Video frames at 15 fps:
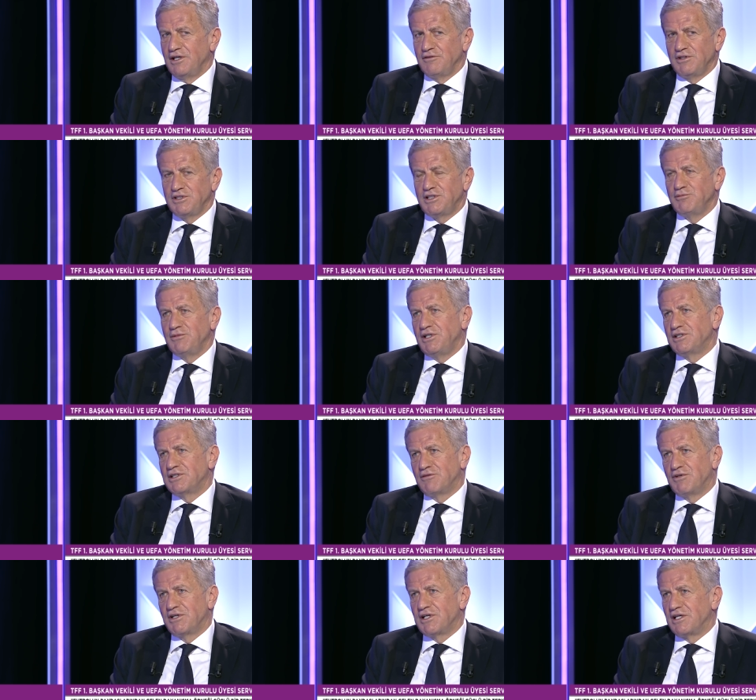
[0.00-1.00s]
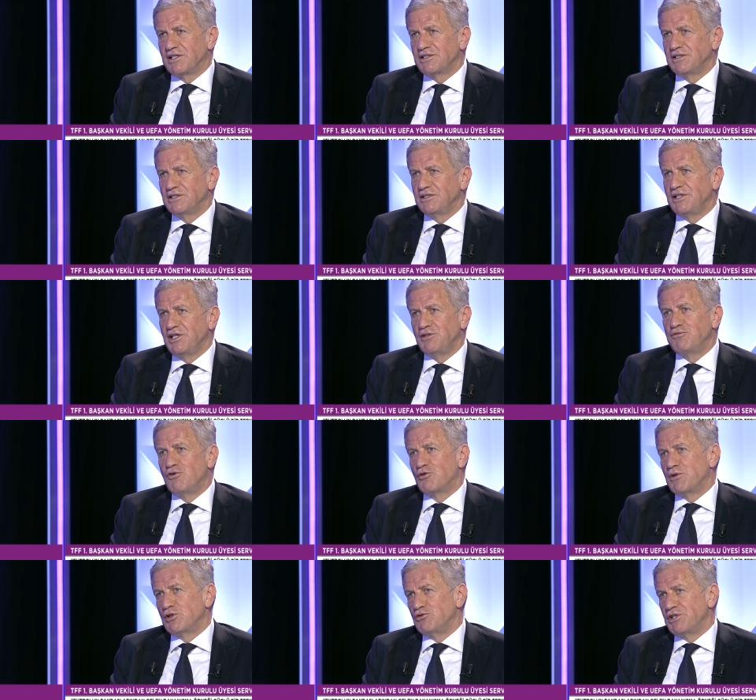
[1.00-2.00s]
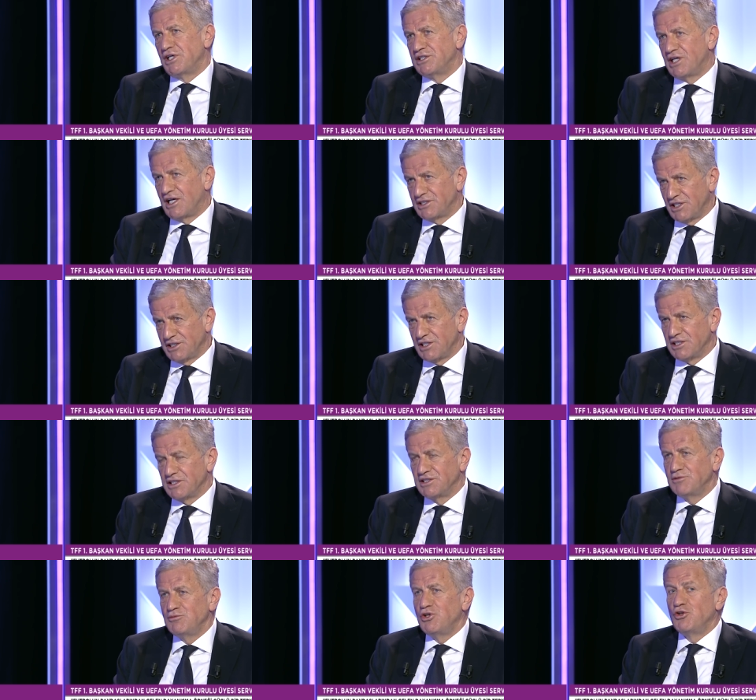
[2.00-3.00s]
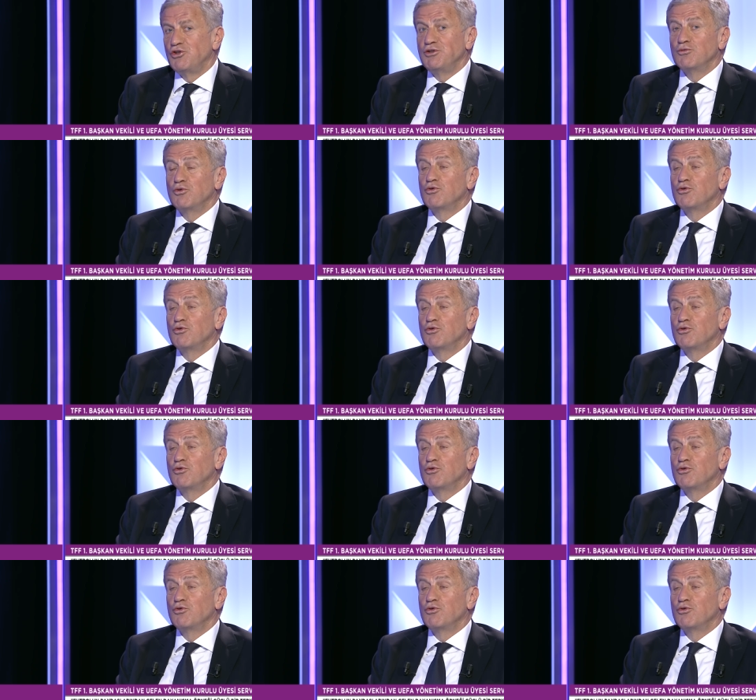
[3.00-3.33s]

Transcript: Ve şimdilik rafa kalktı. Yeni format üzerinde antat kalındı. Bir yönetim